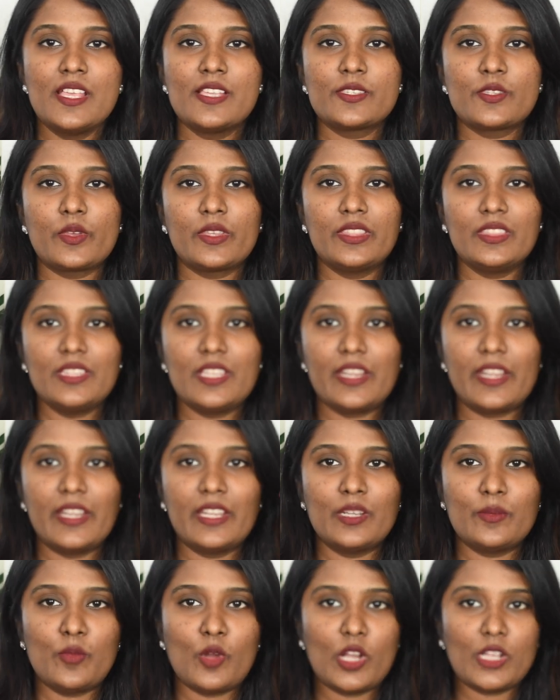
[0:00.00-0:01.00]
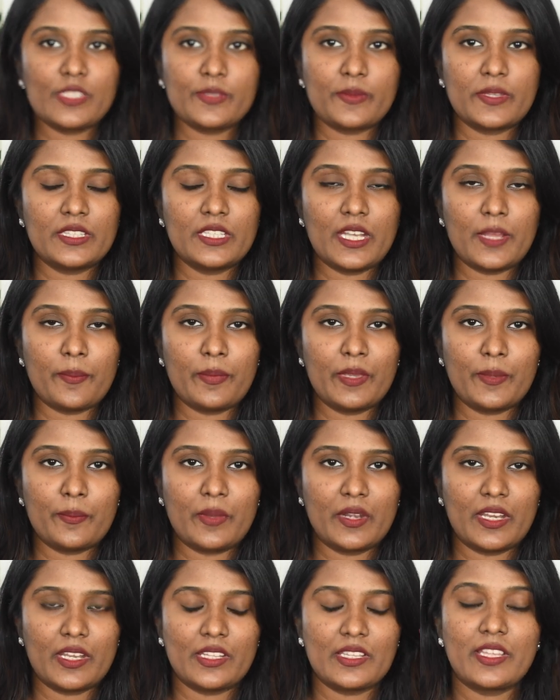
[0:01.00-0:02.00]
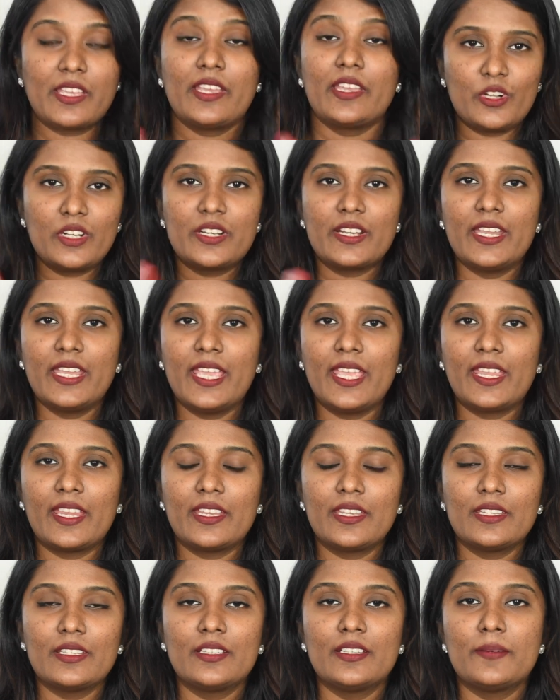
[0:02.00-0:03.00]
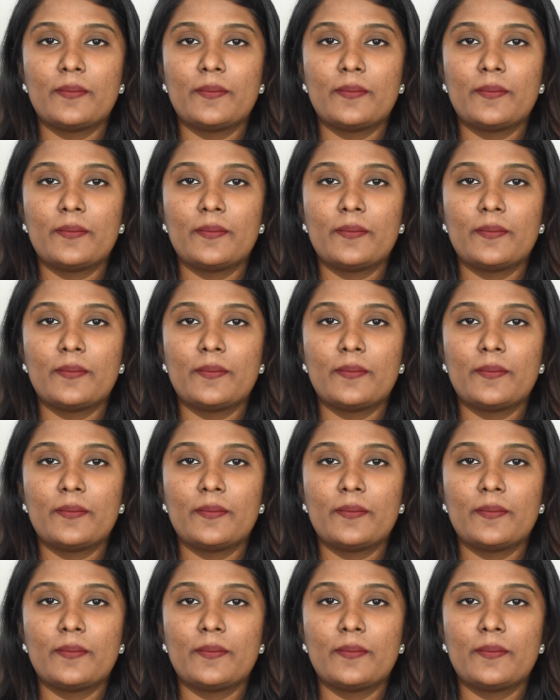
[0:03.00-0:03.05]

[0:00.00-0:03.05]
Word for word: ஸோ இந்த ரெண்டு பாக்ஸ் வந்து நான் பிக் பண்ணியிருந்தேன் ஆல்ரெடி எங்கிட்ட